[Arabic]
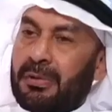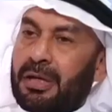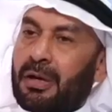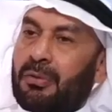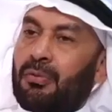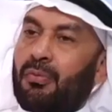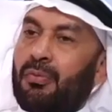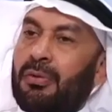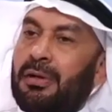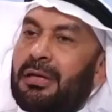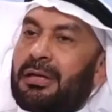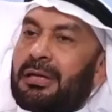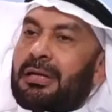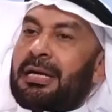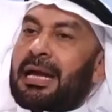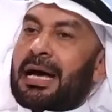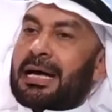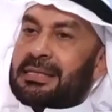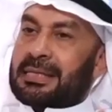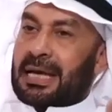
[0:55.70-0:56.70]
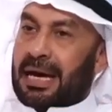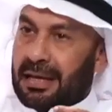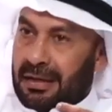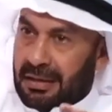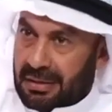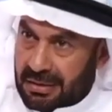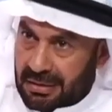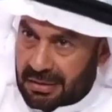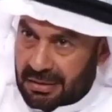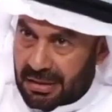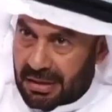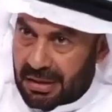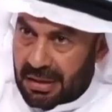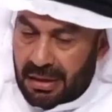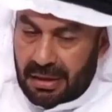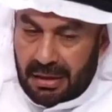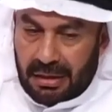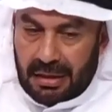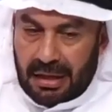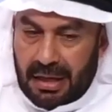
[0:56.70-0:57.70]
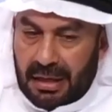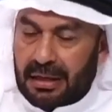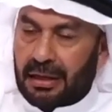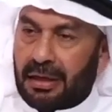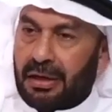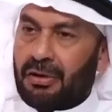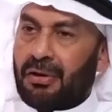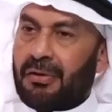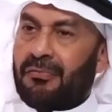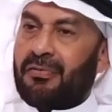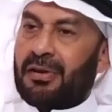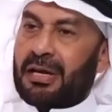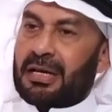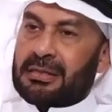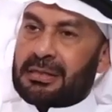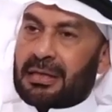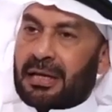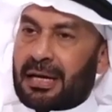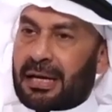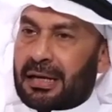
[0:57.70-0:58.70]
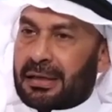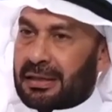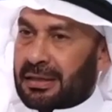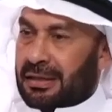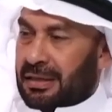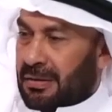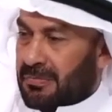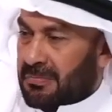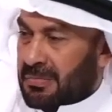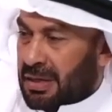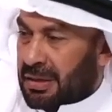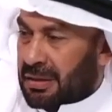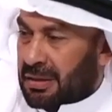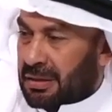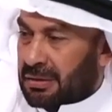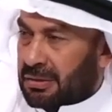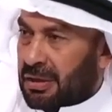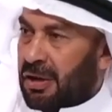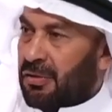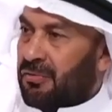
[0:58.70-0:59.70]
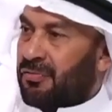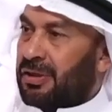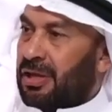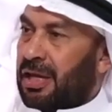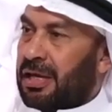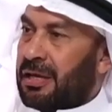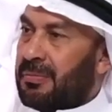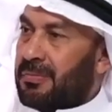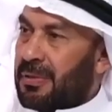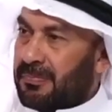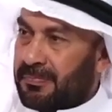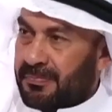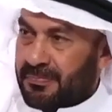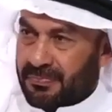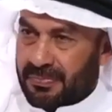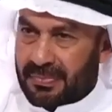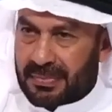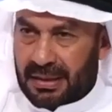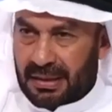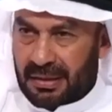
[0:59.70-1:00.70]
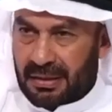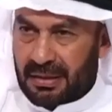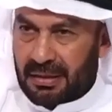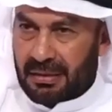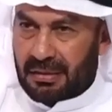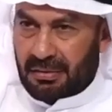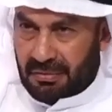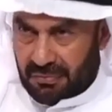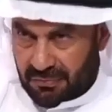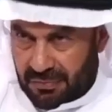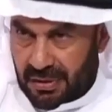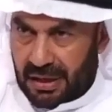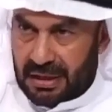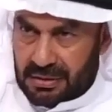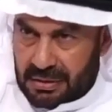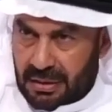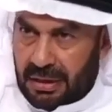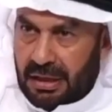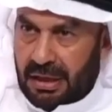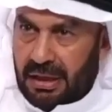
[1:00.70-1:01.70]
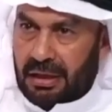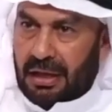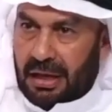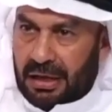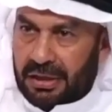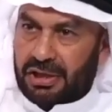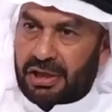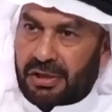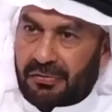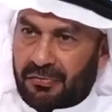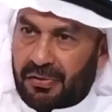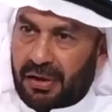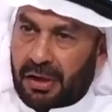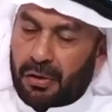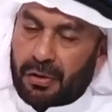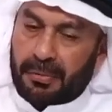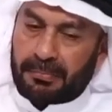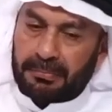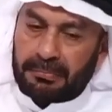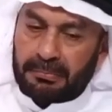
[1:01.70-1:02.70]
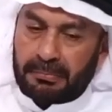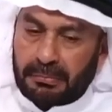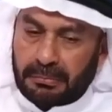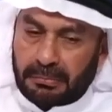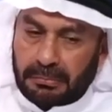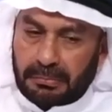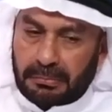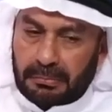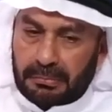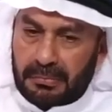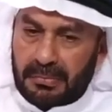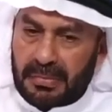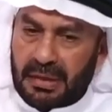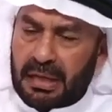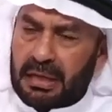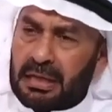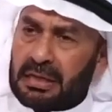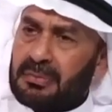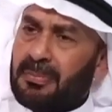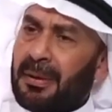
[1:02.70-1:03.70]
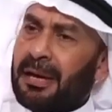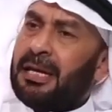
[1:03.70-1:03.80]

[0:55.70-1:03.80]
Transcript: يقول لا زال لكن اليوم في العصر الحديث لما ضعفت الهمم في العصر اللي احنا عايشين فيه اليوم اصبح